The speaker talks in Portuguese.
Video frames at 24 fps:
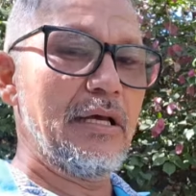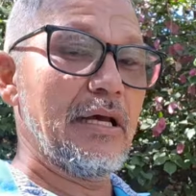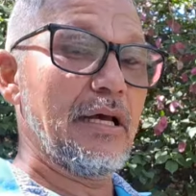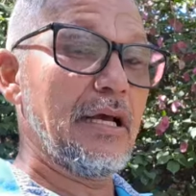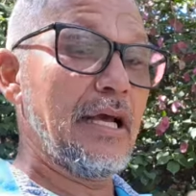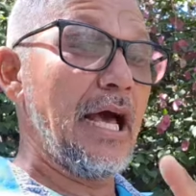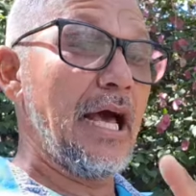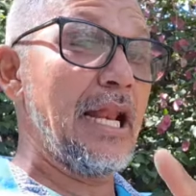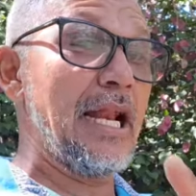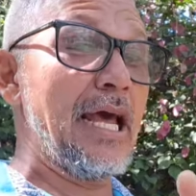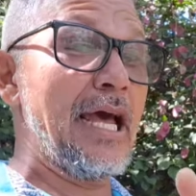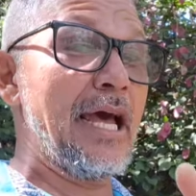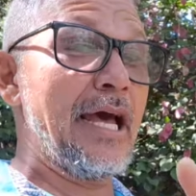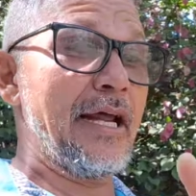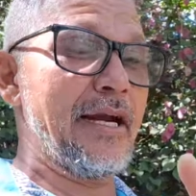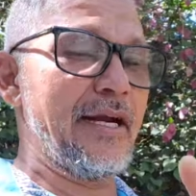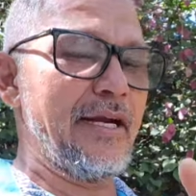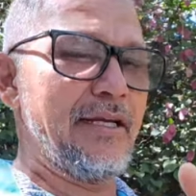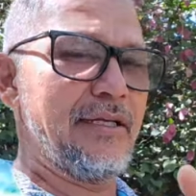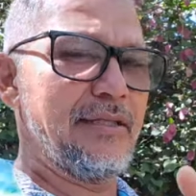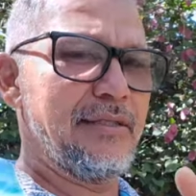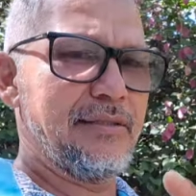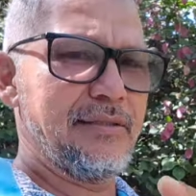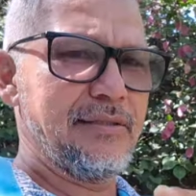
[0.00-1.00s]

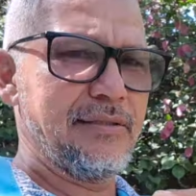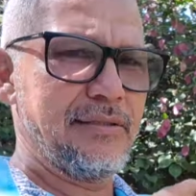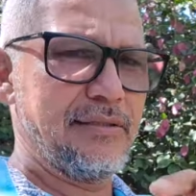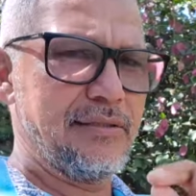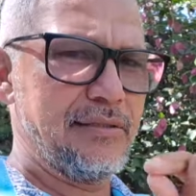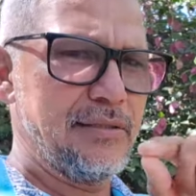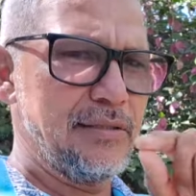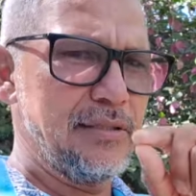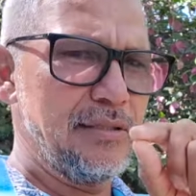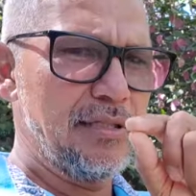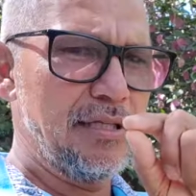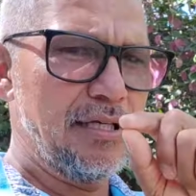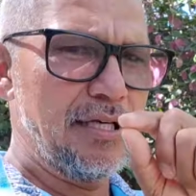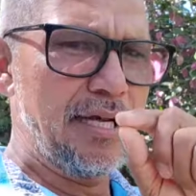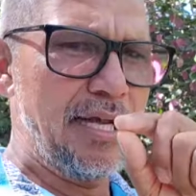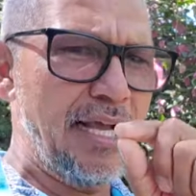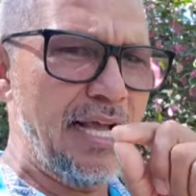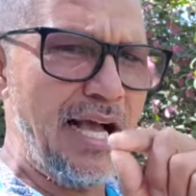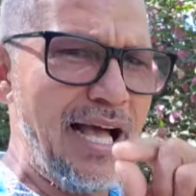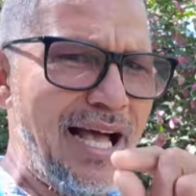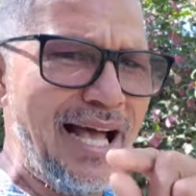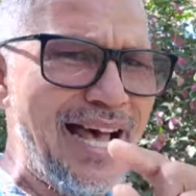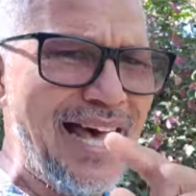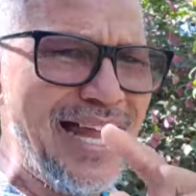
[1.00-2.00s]
Galera,
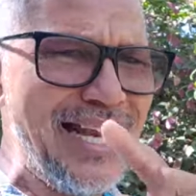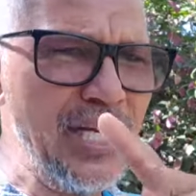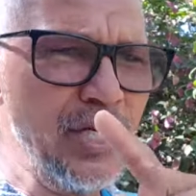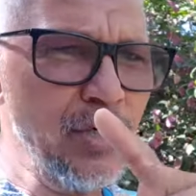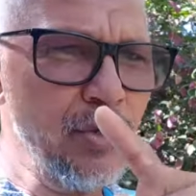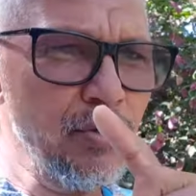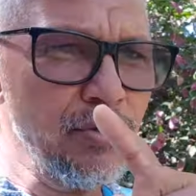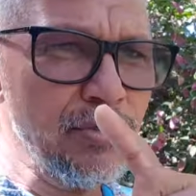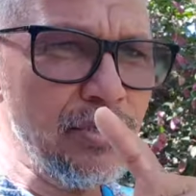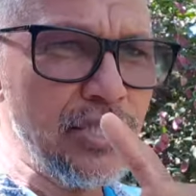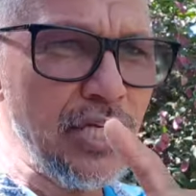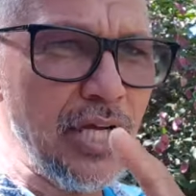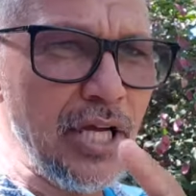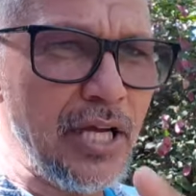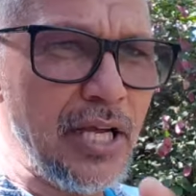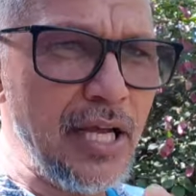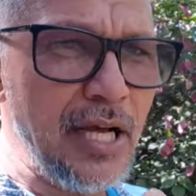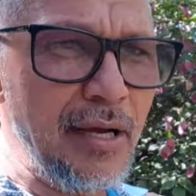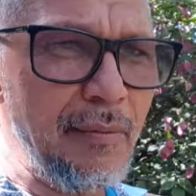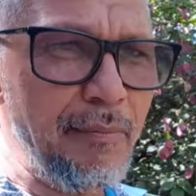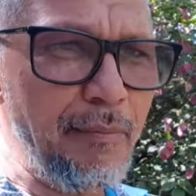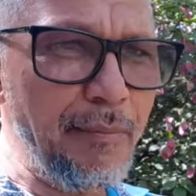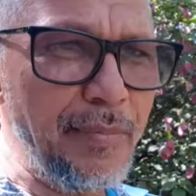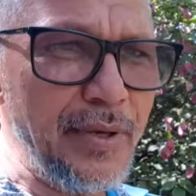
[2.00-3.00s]
galo de
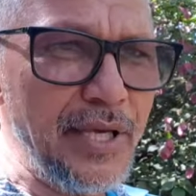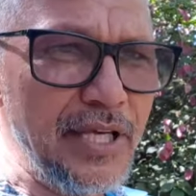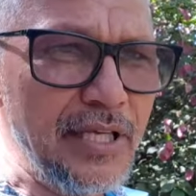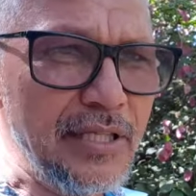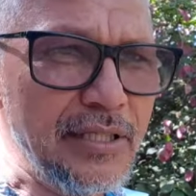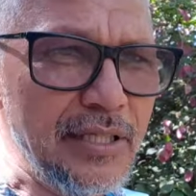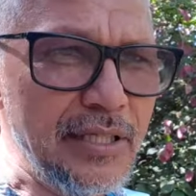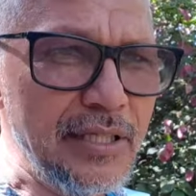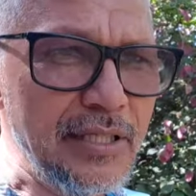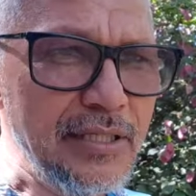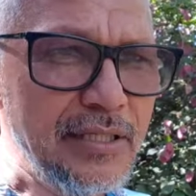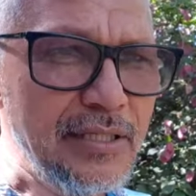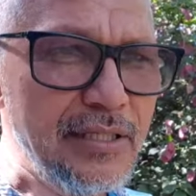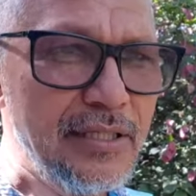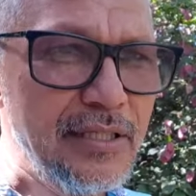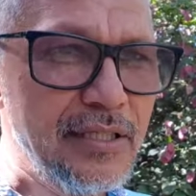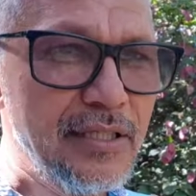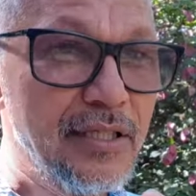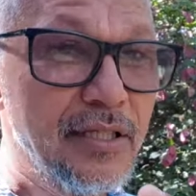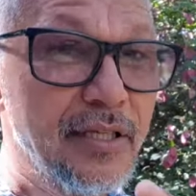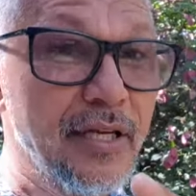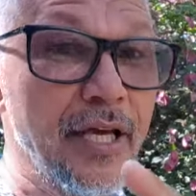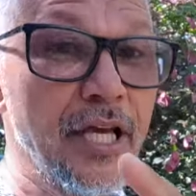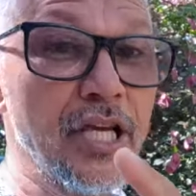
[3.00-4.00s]
Campina
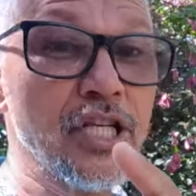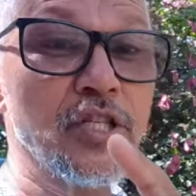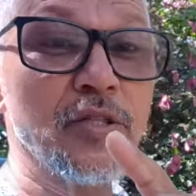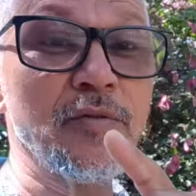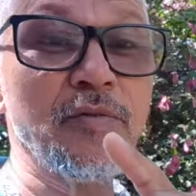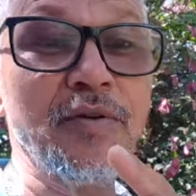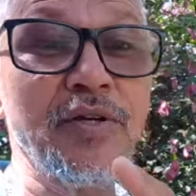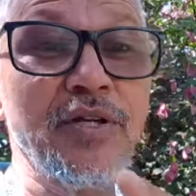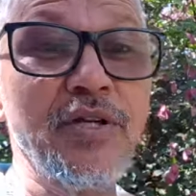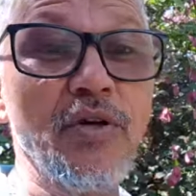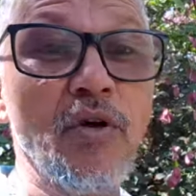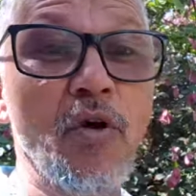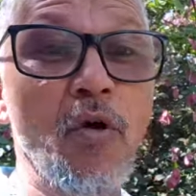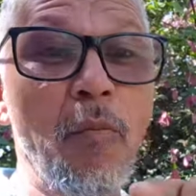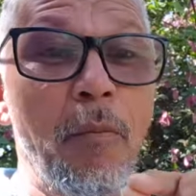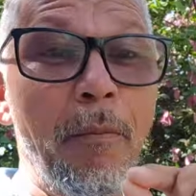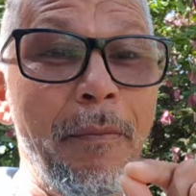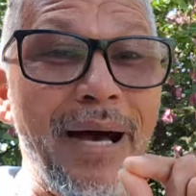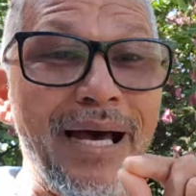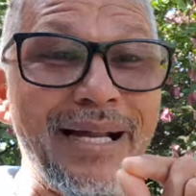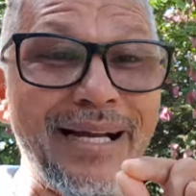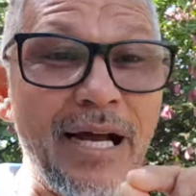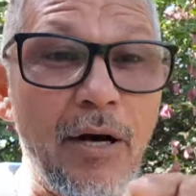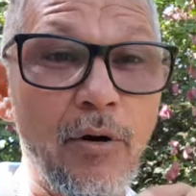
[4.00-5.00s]
que esfriou
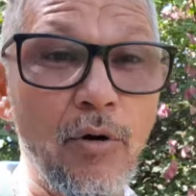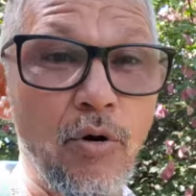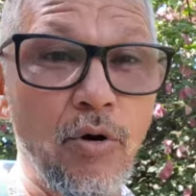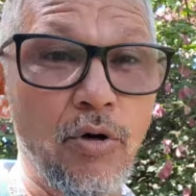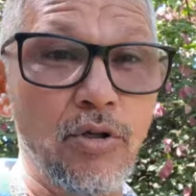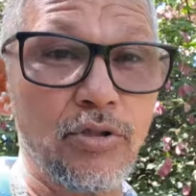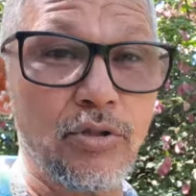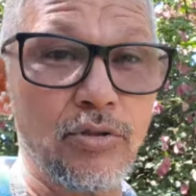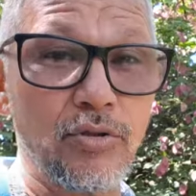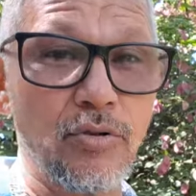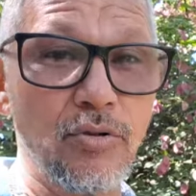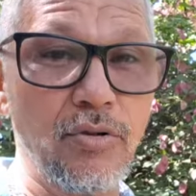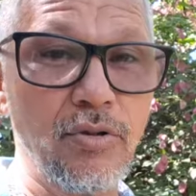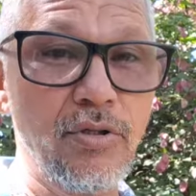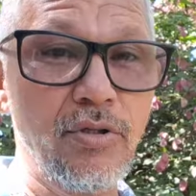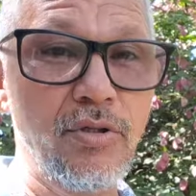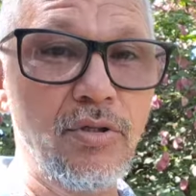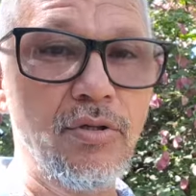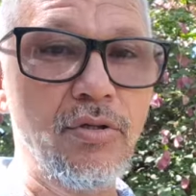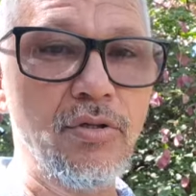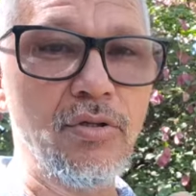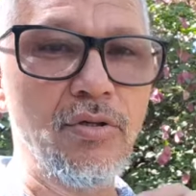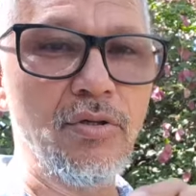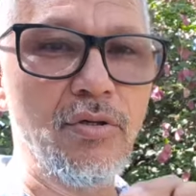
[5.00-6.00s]
para outro.
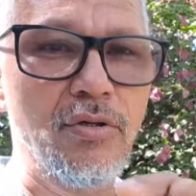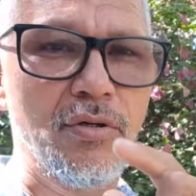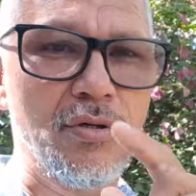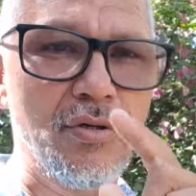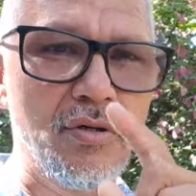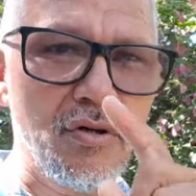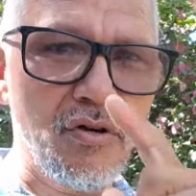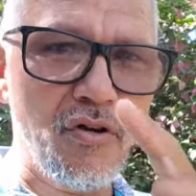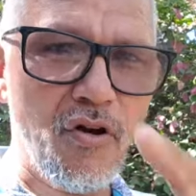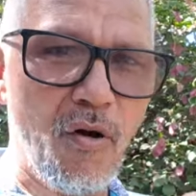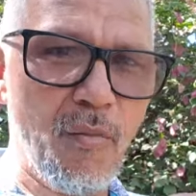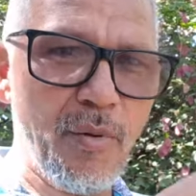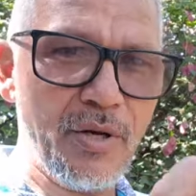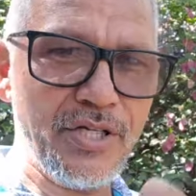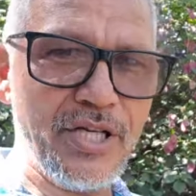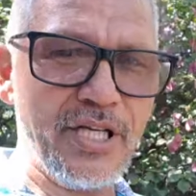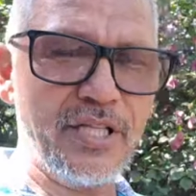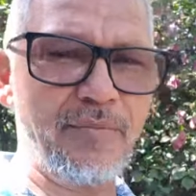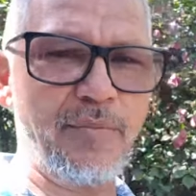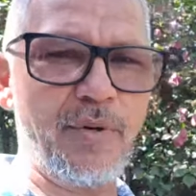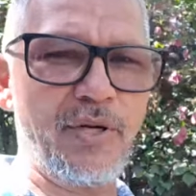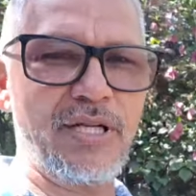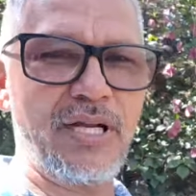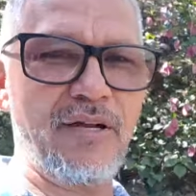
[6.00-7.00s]
Como a
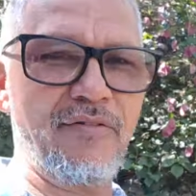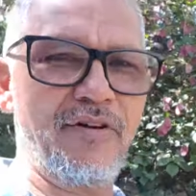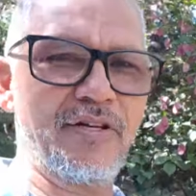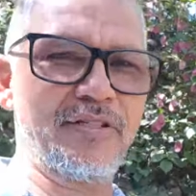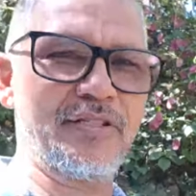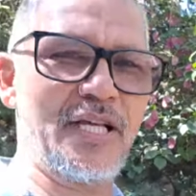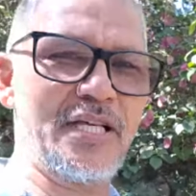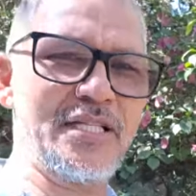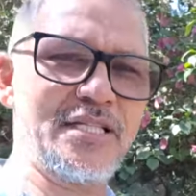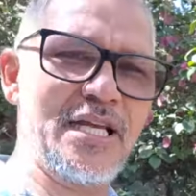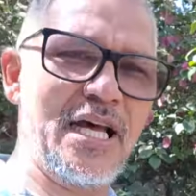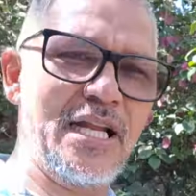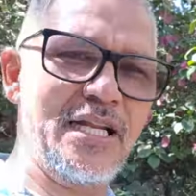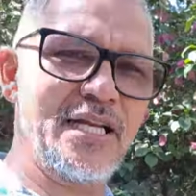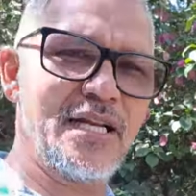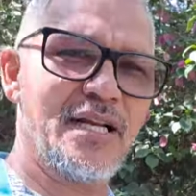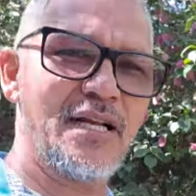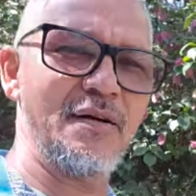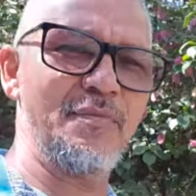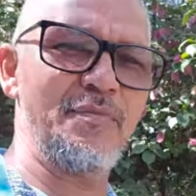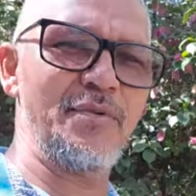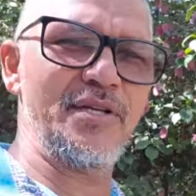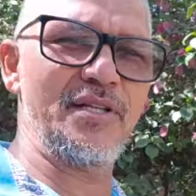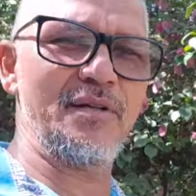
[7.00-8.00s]
gente pode levantar esse galo de
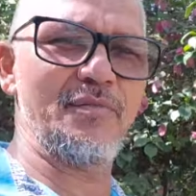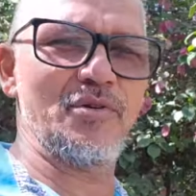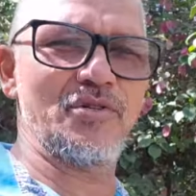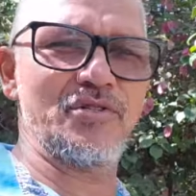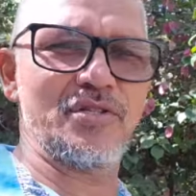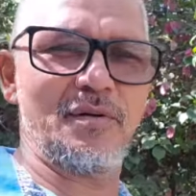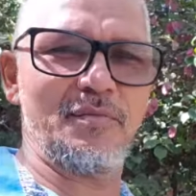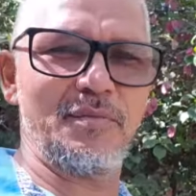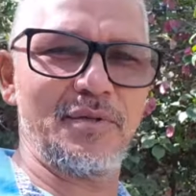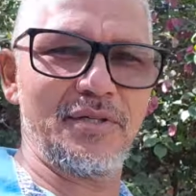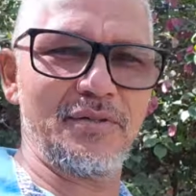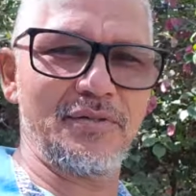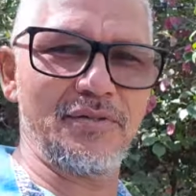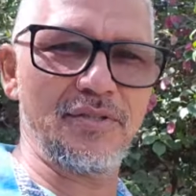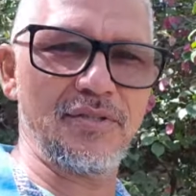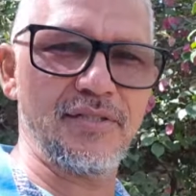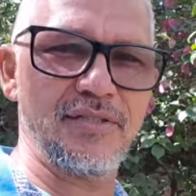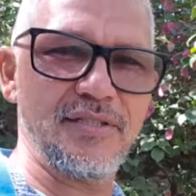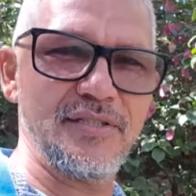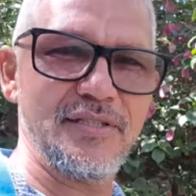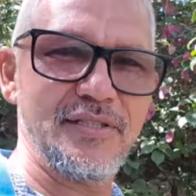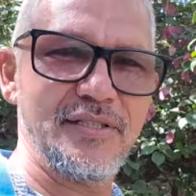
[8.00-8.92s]
Campina, meus amigos?